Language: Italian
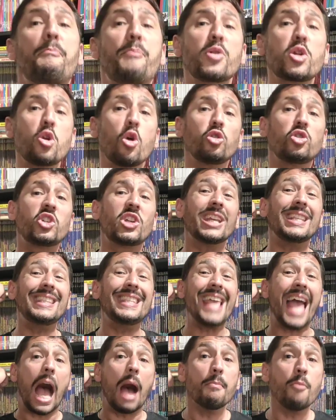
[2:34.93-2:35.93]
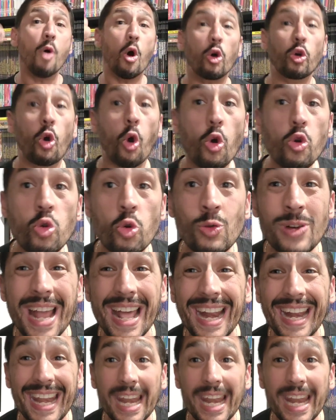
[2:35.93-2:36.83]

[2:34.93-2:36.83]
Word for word: Procediamo con un